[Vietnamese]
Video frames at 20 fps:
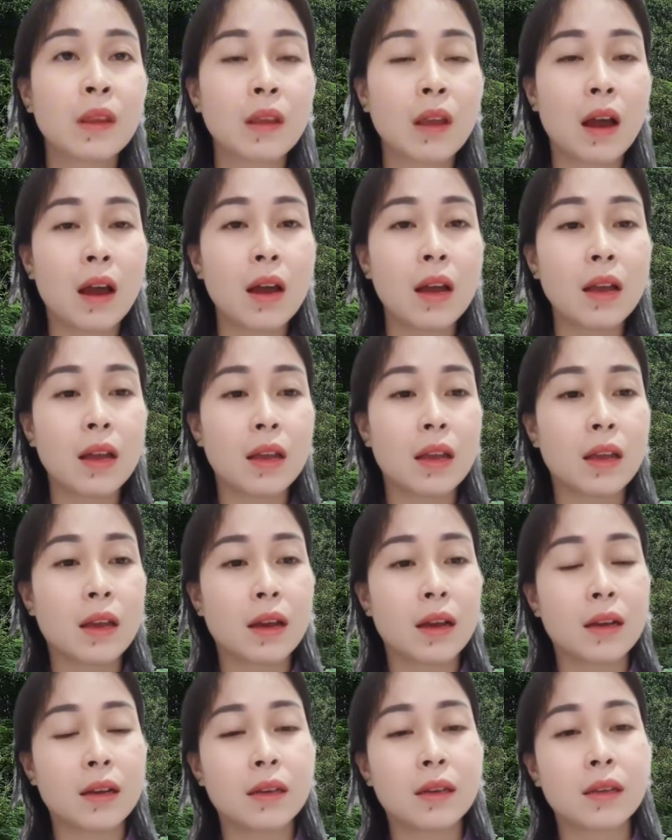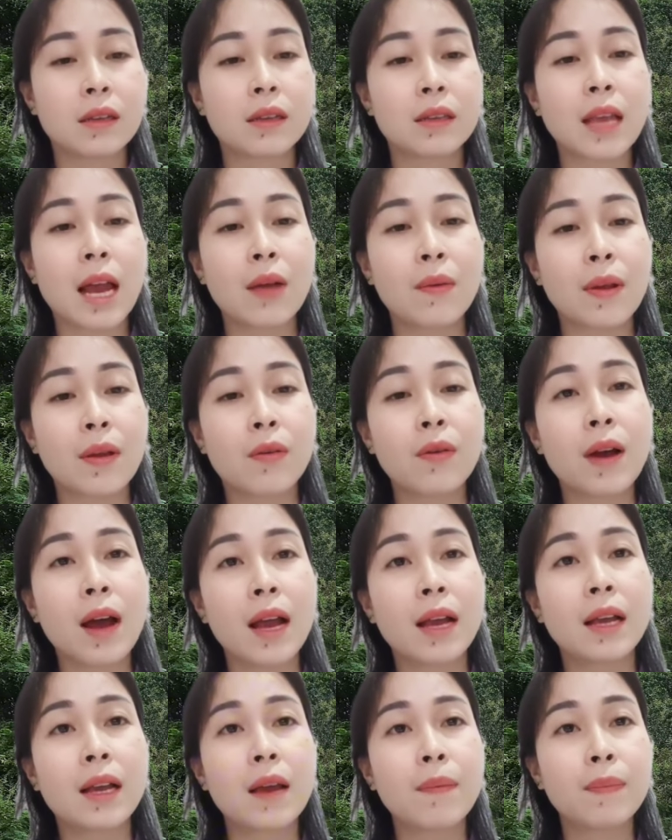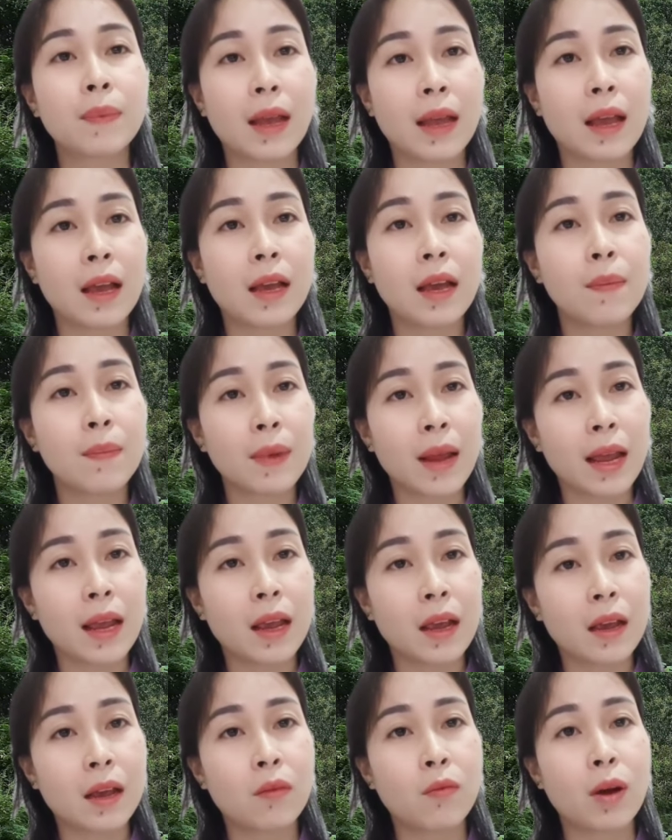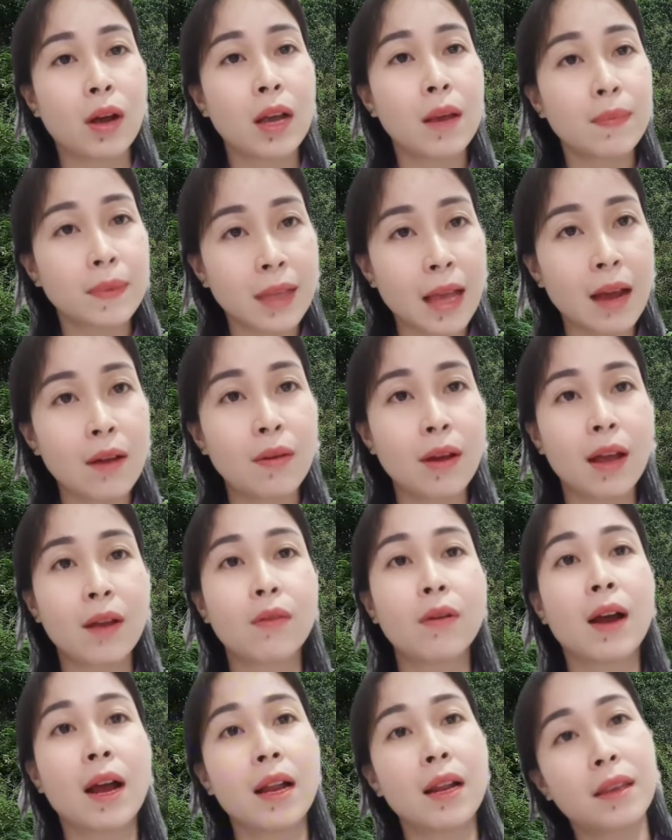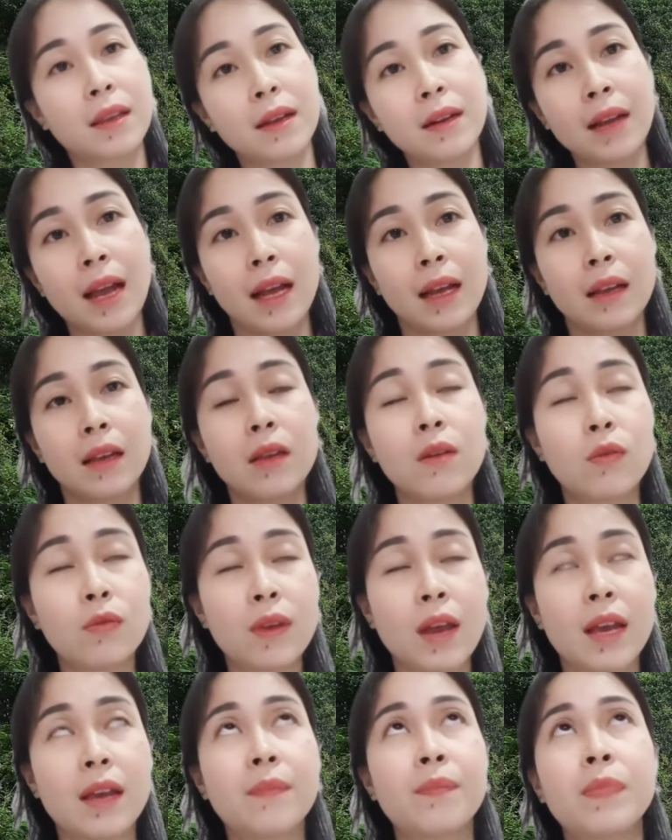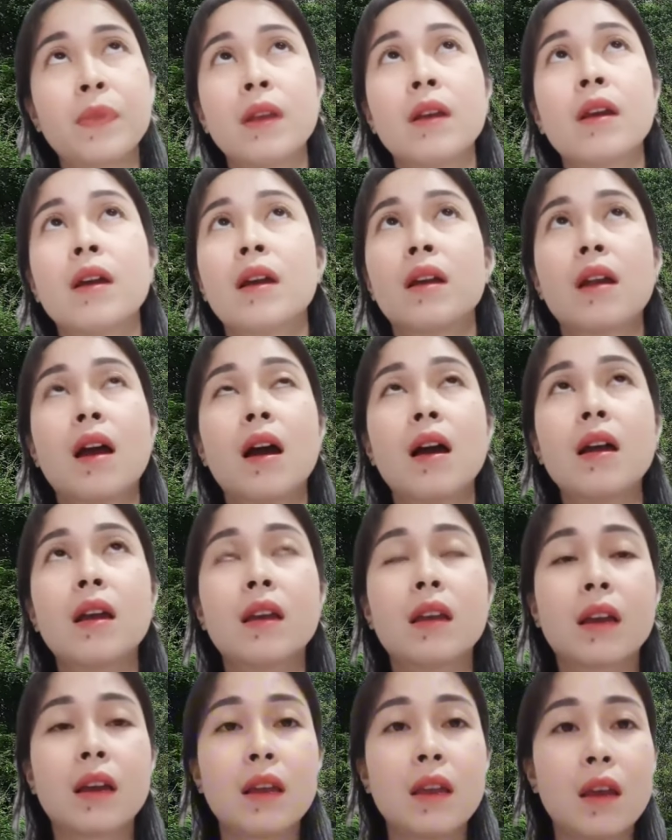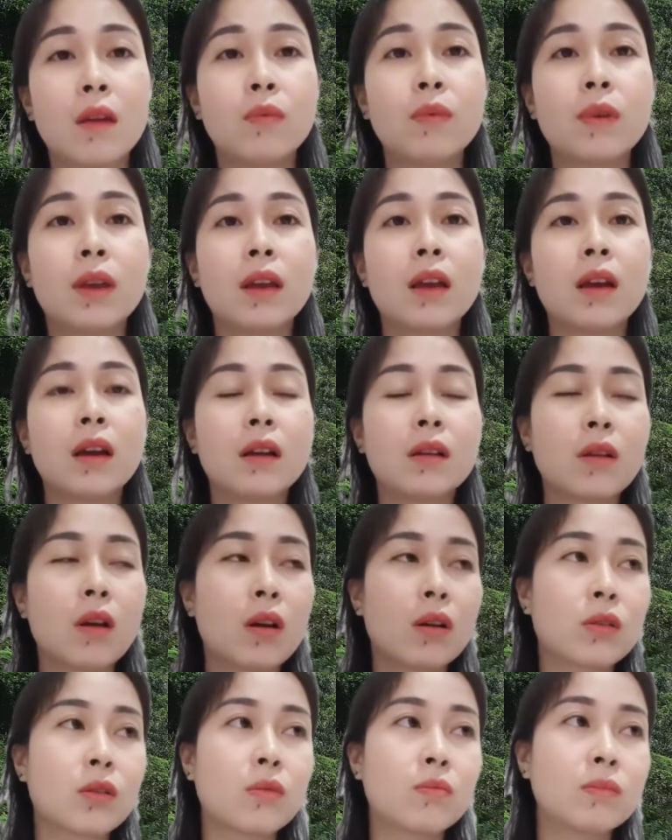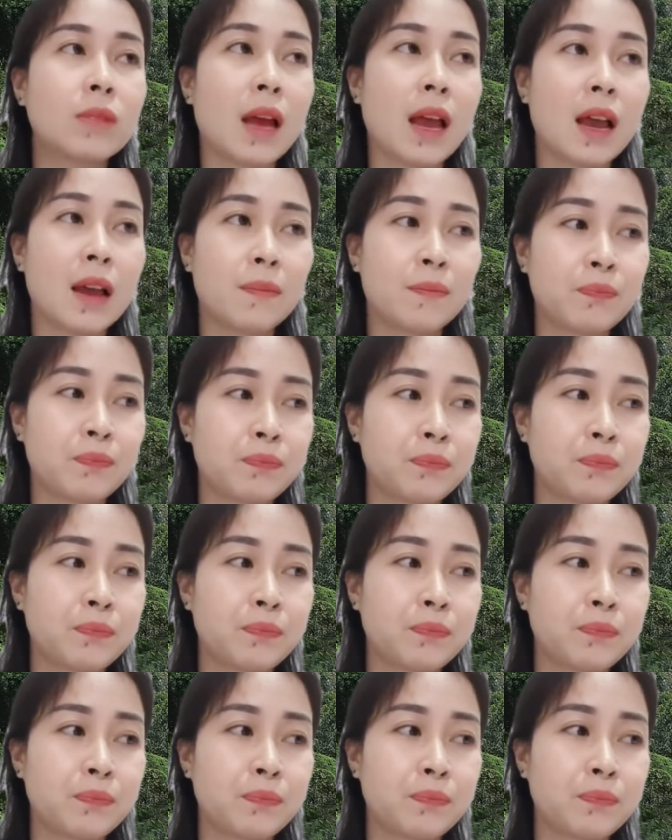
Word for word: đó thì uh, sau này có thể kiếp này kiếp này hoặc kiếp sau thầy có thể là chứng đắc ví dụ vậy đó thì cái gì vậy do chúng ta